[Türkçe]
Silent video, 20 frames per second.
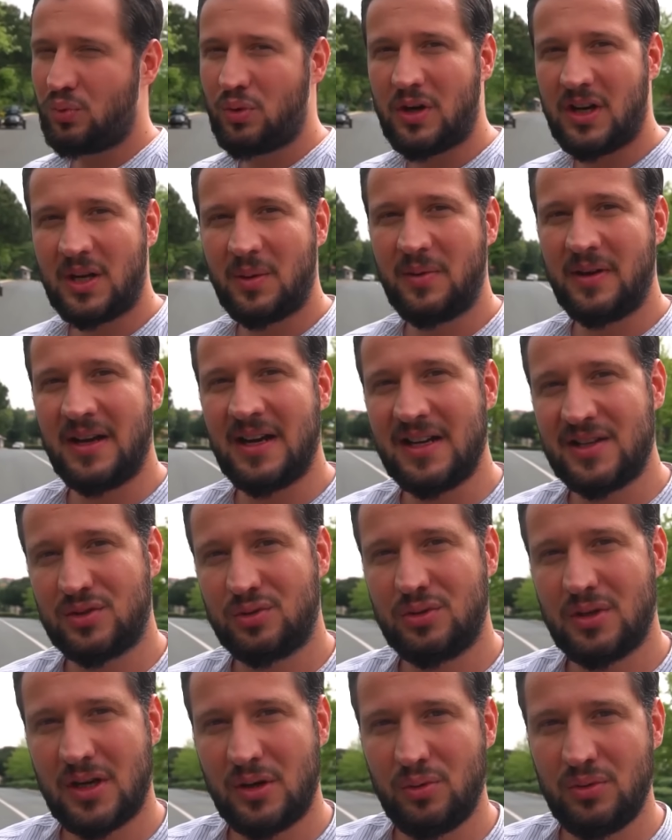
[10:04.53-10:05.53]
Bu arabaya
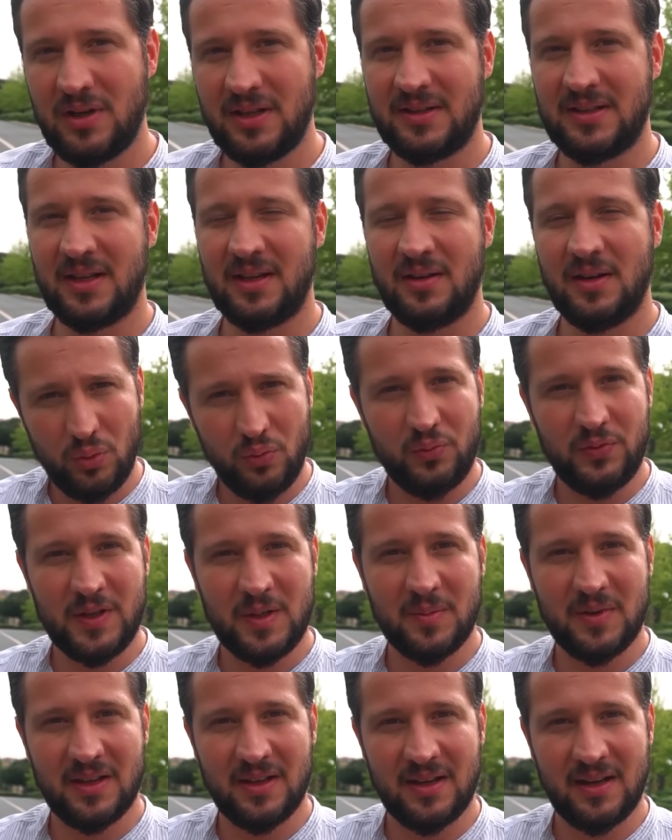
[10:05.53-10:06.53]
aksesuar üreten tüm
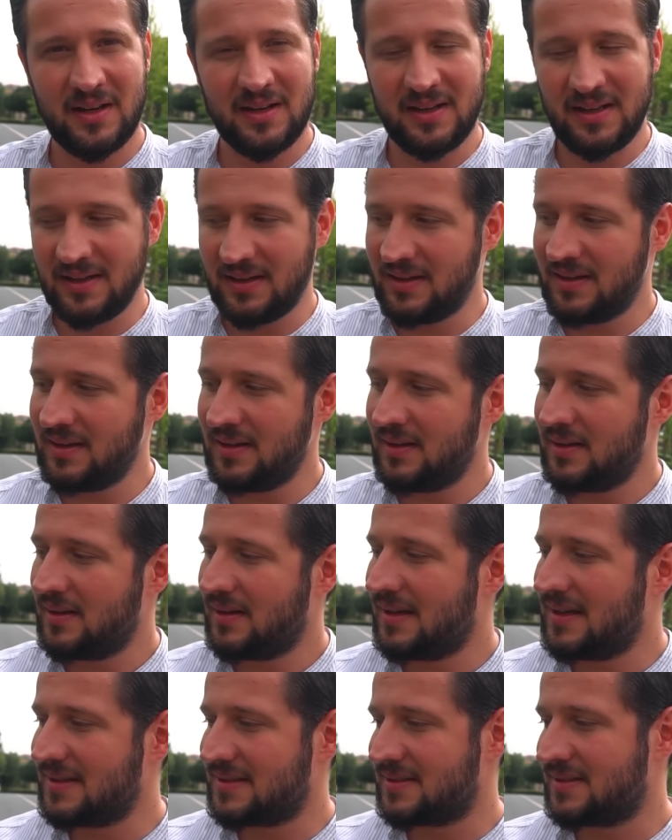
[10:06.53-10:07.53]
firmalarla ilgili
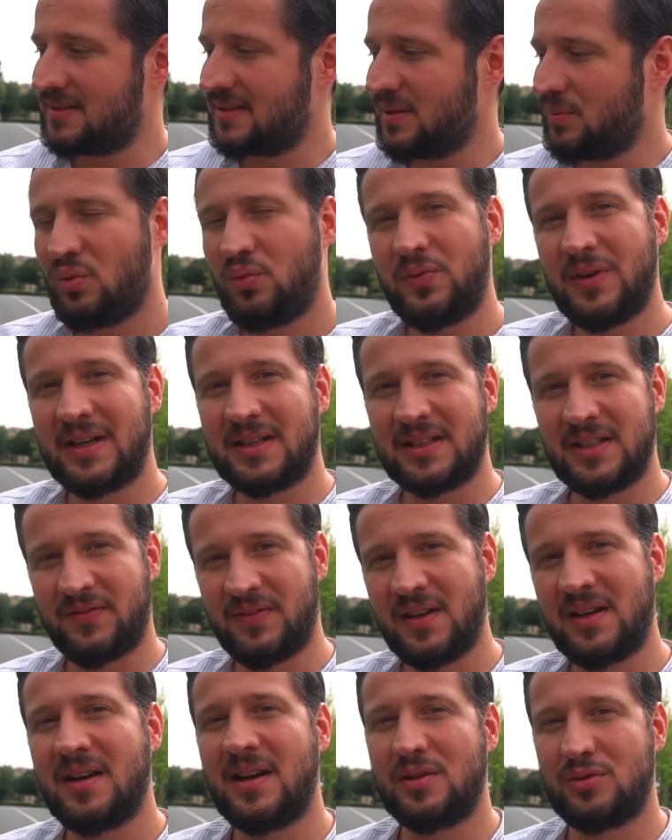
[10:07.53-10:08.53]
aslında ufak
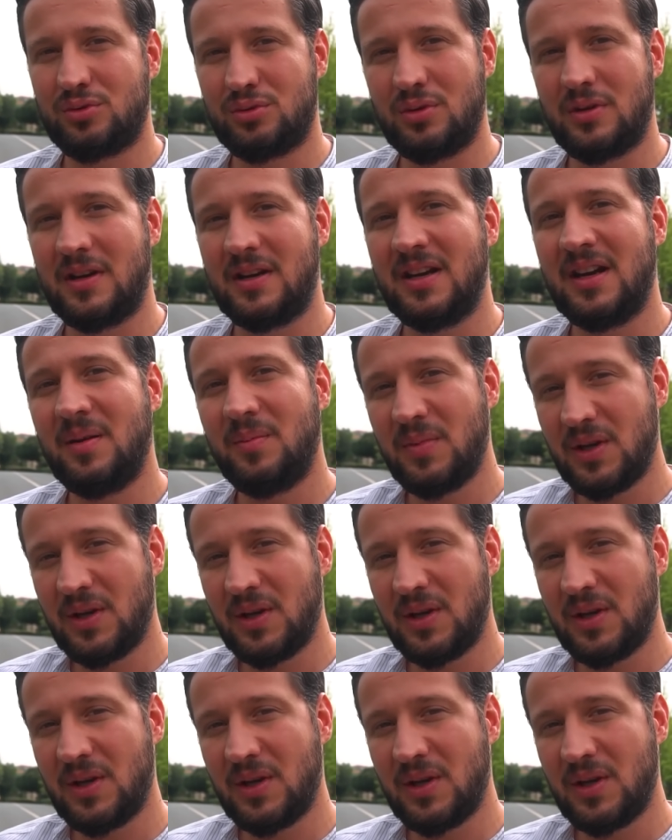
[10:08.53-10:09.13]
tefek aksesuarlar